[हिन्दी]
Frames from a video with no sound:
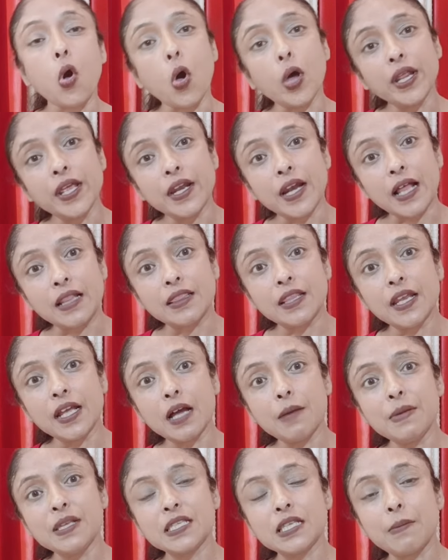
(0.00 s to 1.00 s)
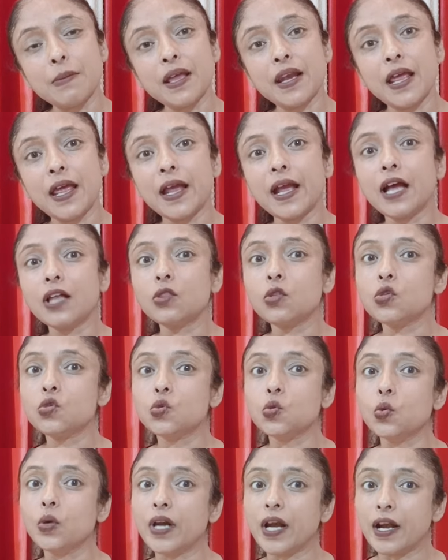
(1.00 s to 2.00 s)
और ये रात्रि का भी समय रहेगा तो
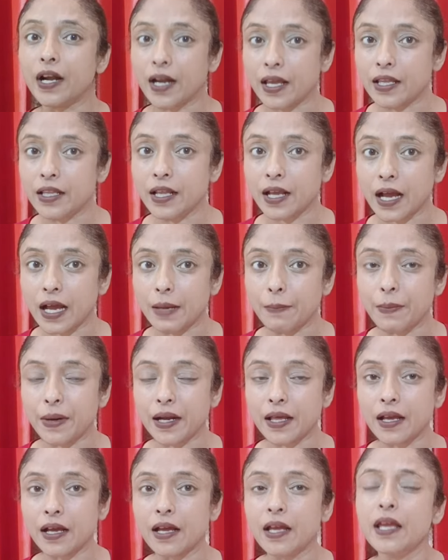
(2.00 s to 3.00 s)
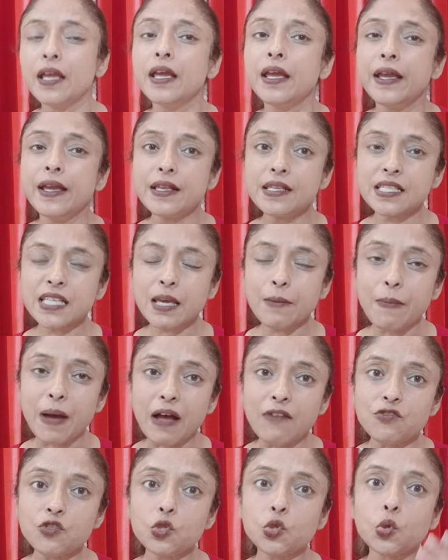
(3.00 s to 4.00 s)
सूर्य ग्रहण नहीं दिखाई पड़ेगा इसके
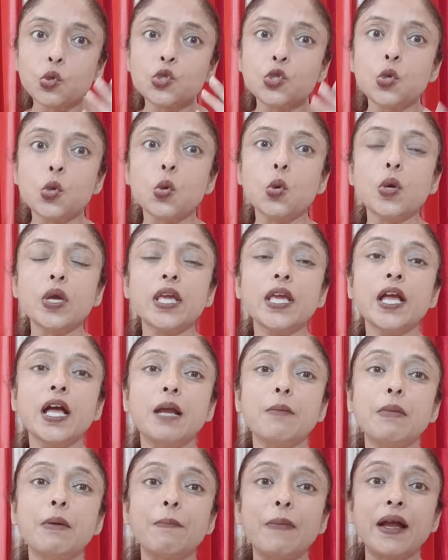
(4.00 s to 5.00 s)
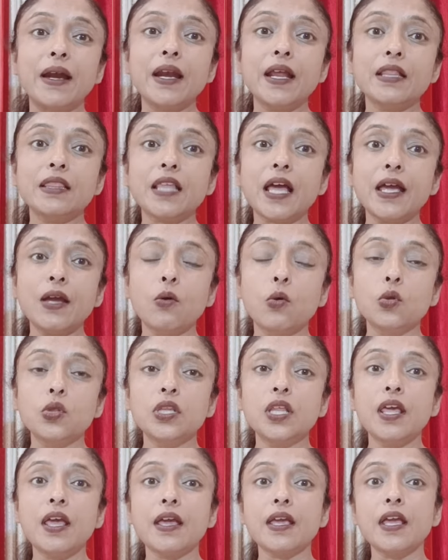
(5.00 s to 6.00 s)
बावजूद कुछ लोगों की घर में मान्यताएं
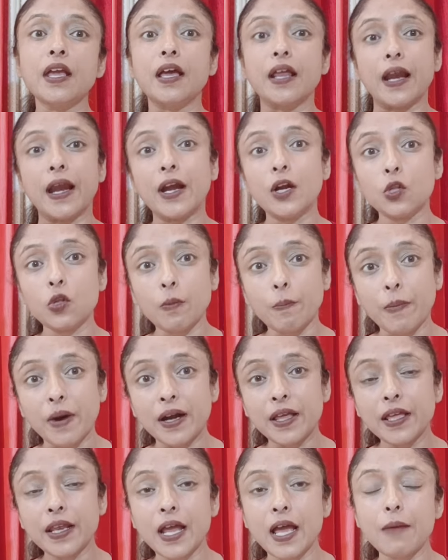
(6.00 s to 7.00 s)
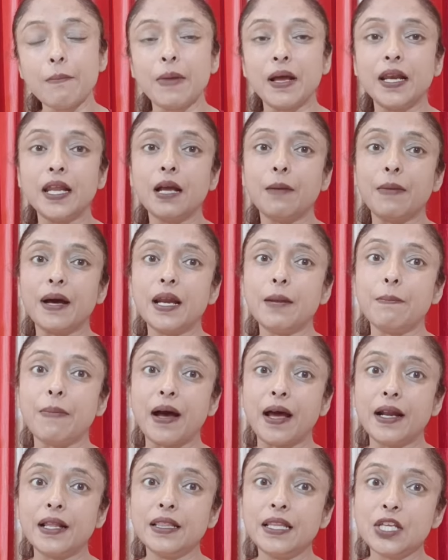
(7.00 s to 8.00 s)
होती है कि ग्रहण तो पड़ ही रहा है भले हमारे
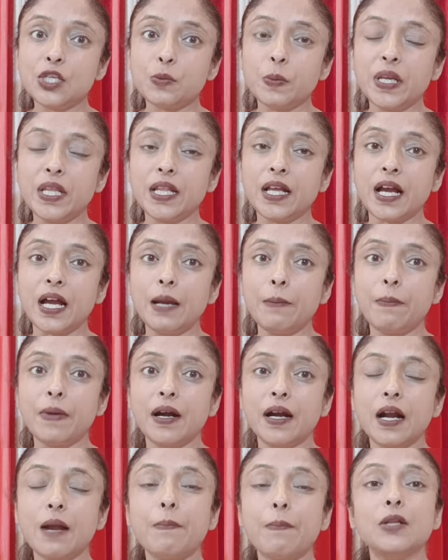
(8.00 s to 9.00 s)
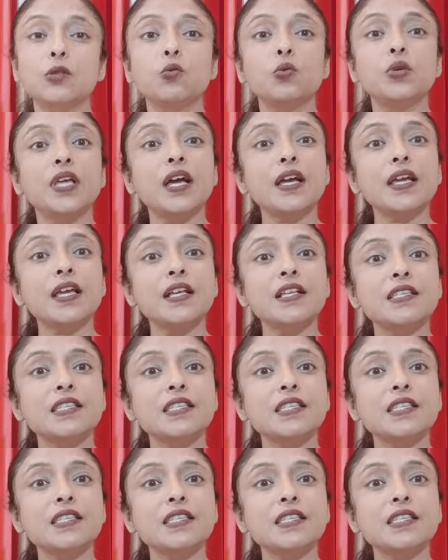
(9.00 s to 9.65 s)
भारत देश में नहीं दिखाई पड़ रहा पर दुनिया के